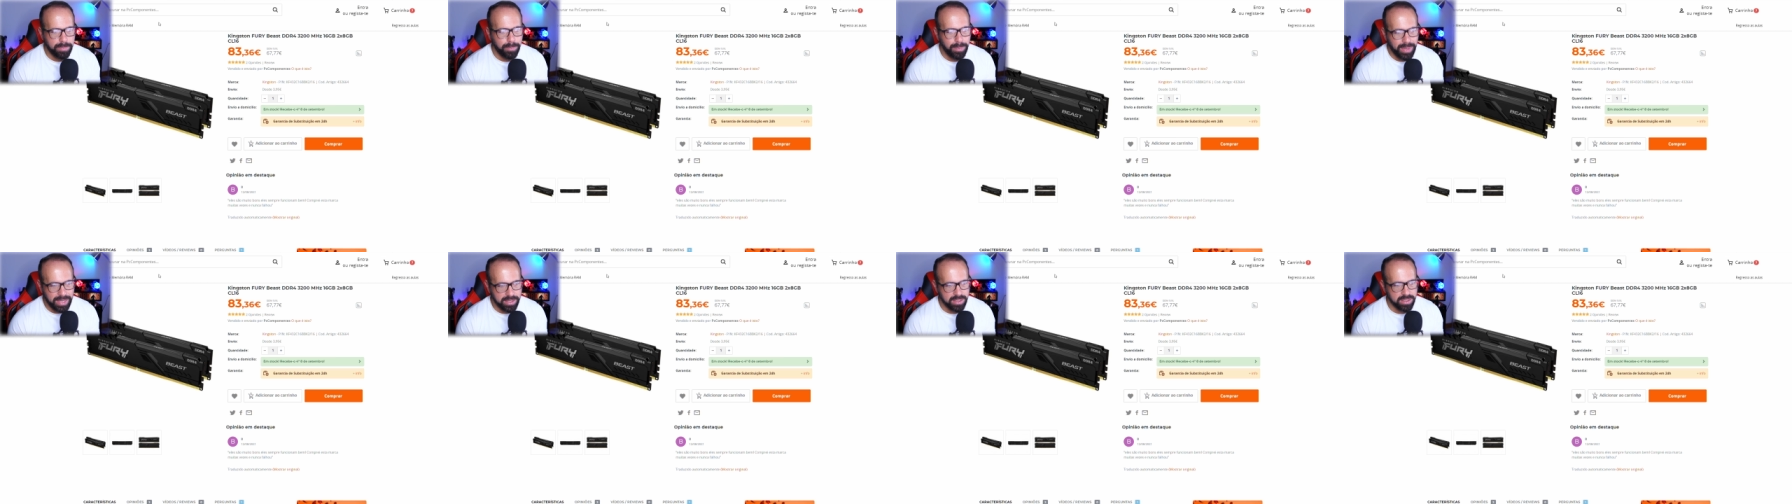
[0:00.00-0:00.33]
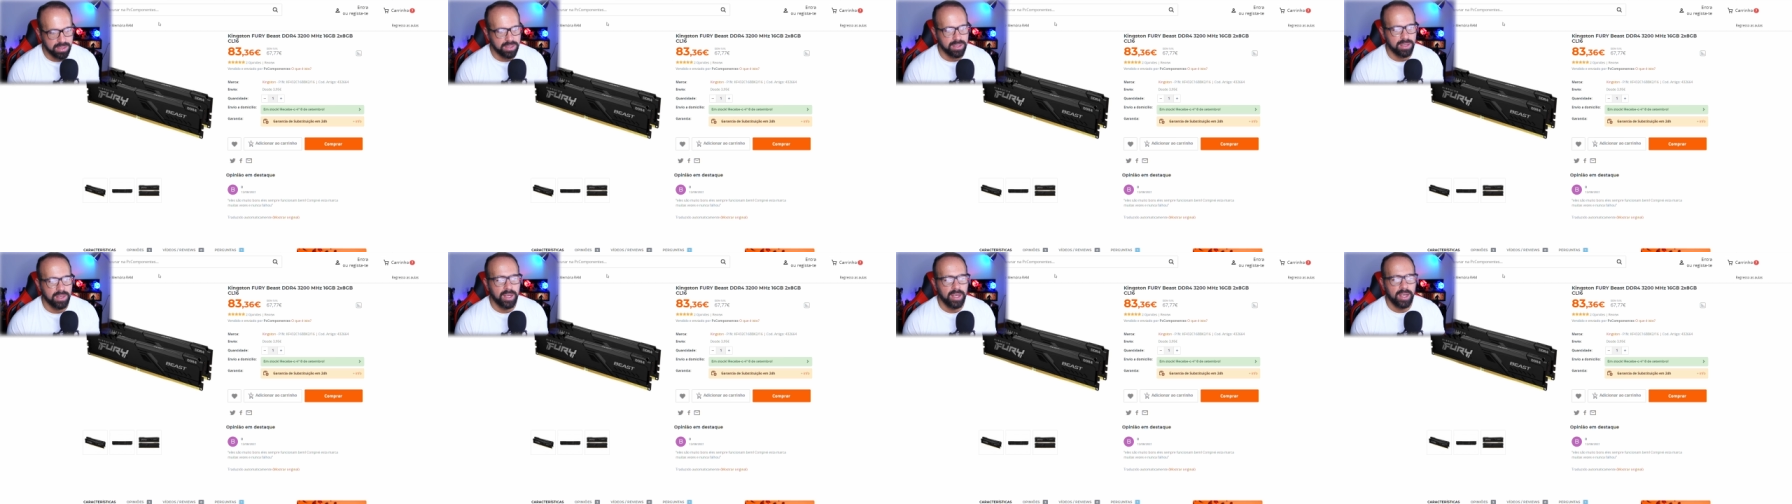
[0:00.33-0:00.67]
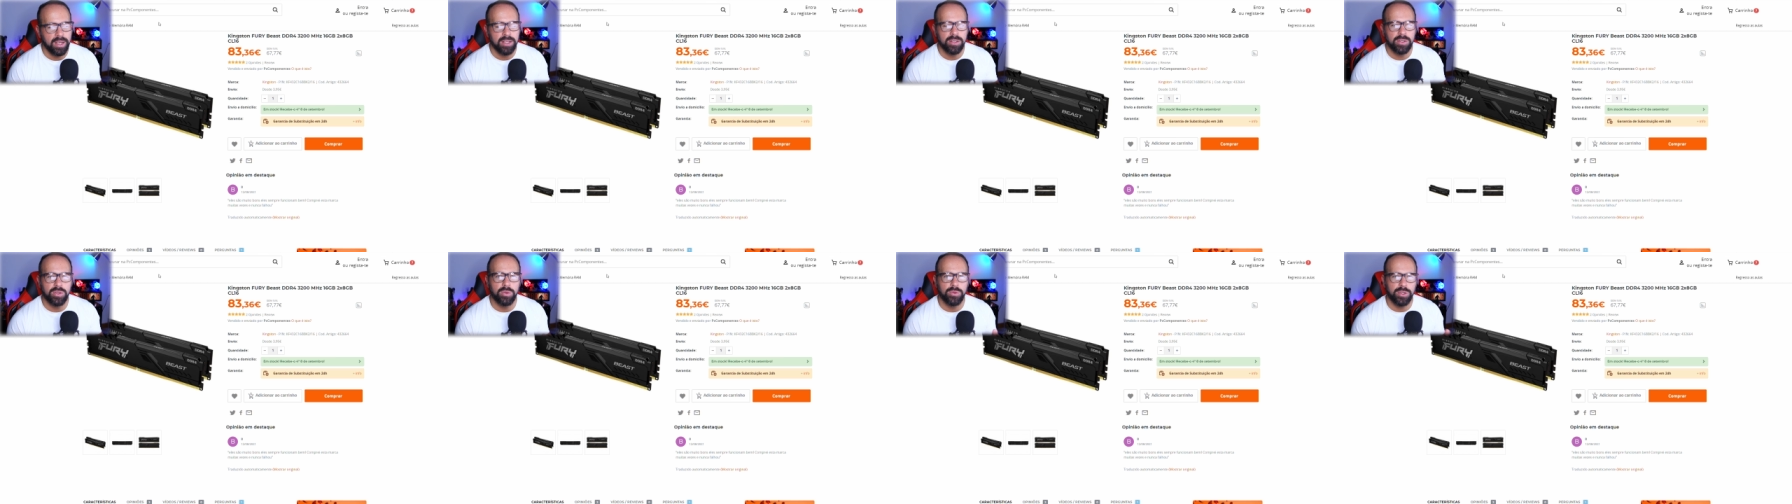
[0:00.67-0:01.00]
Beast,
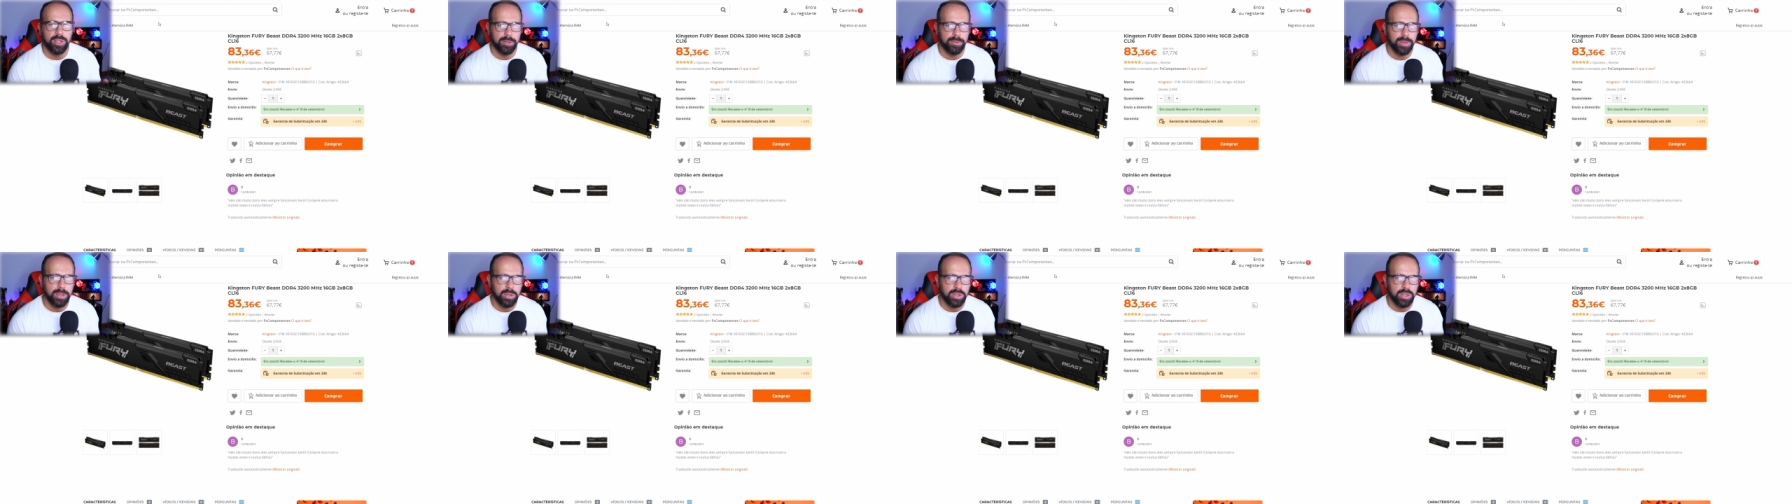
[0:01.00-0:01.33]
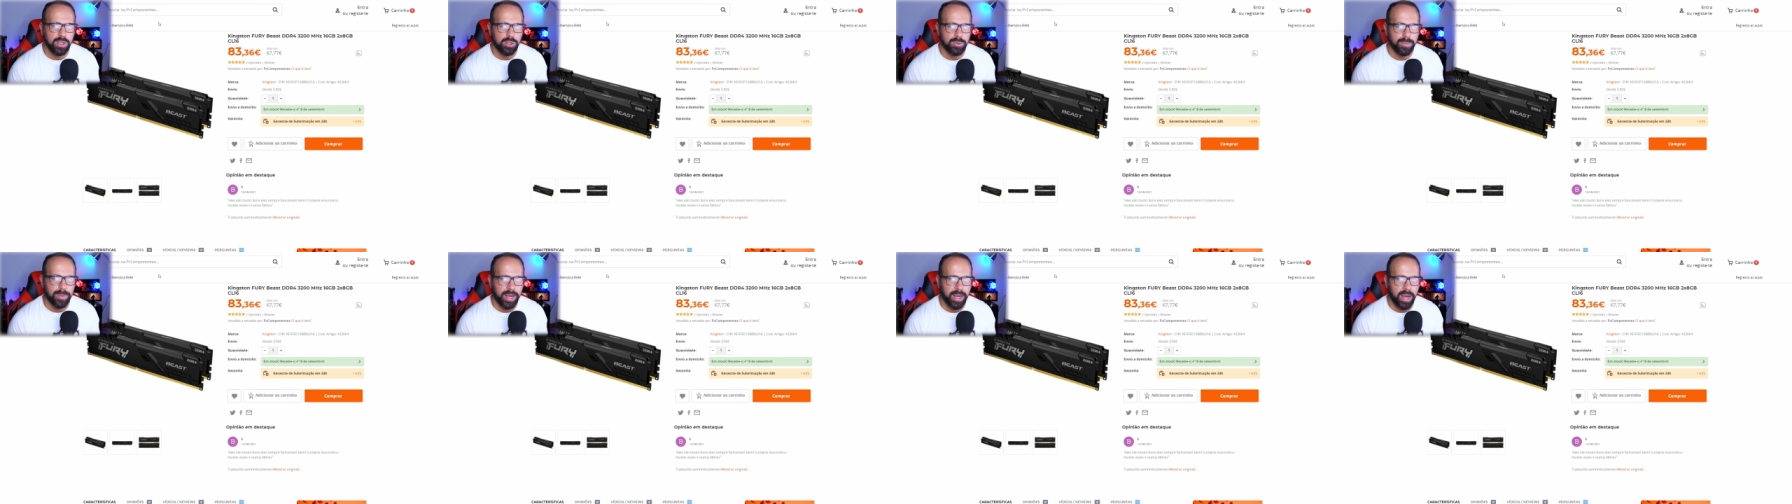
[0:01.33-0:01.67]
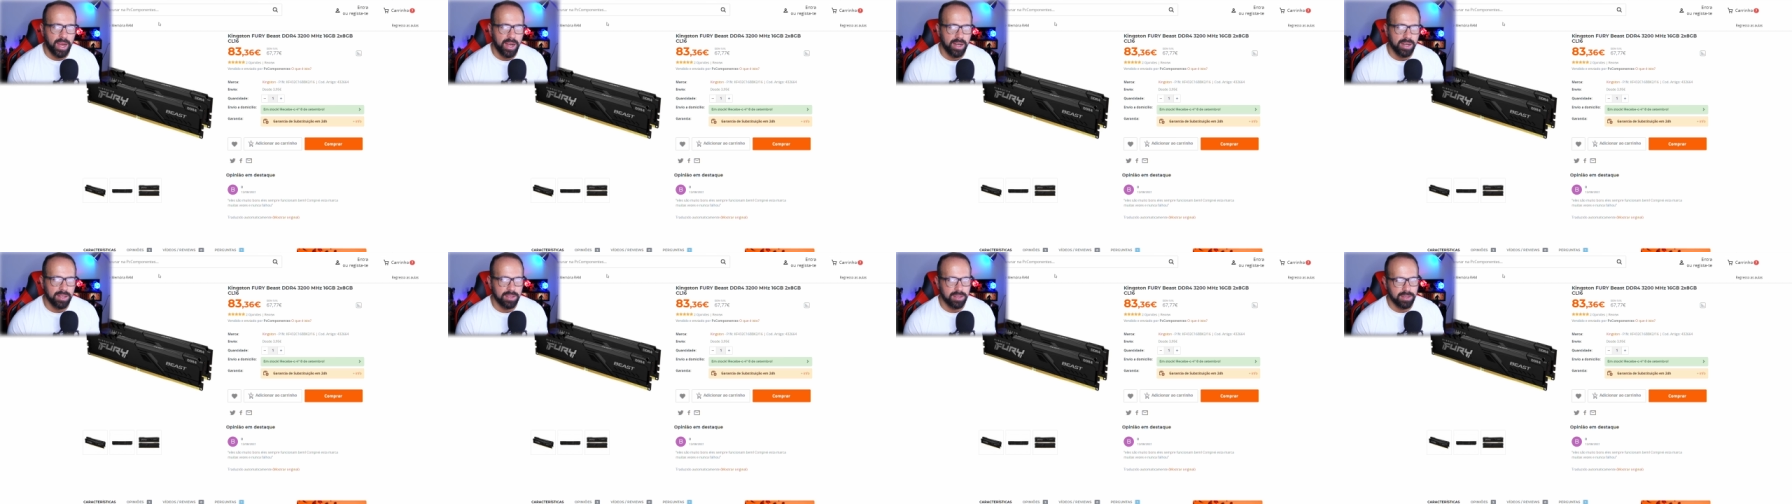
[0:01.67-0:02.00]
são 3200
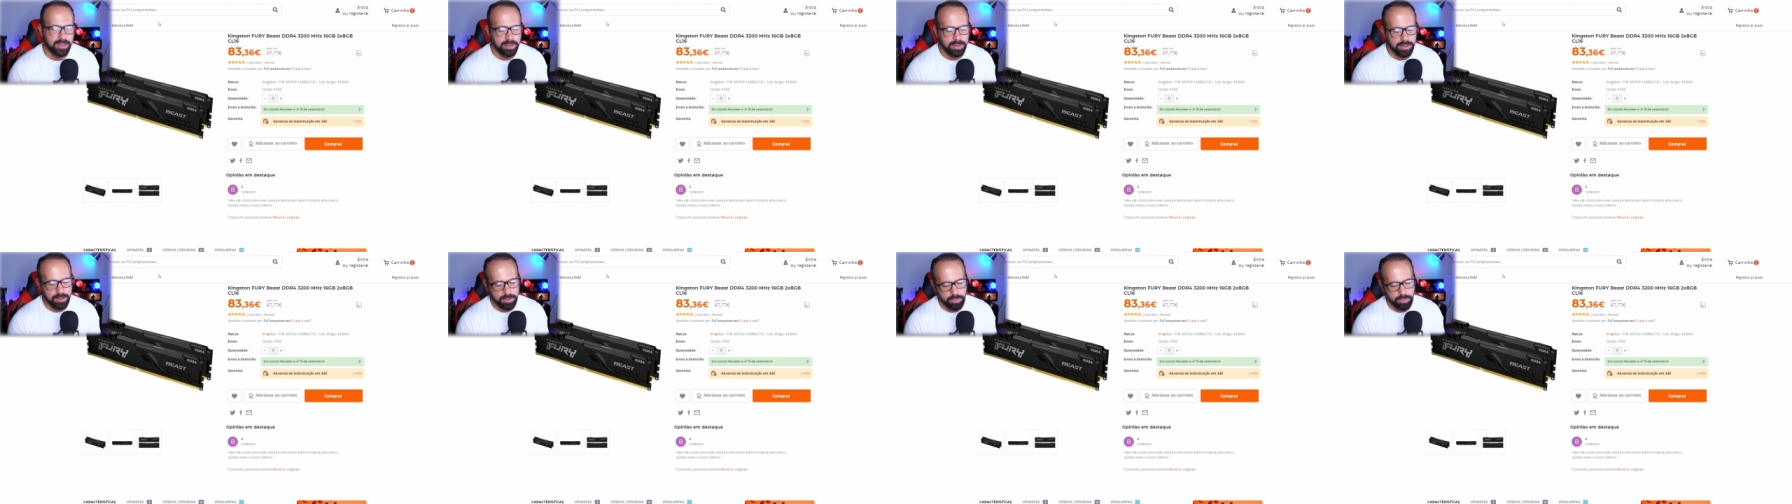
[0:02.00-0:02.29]
MHz,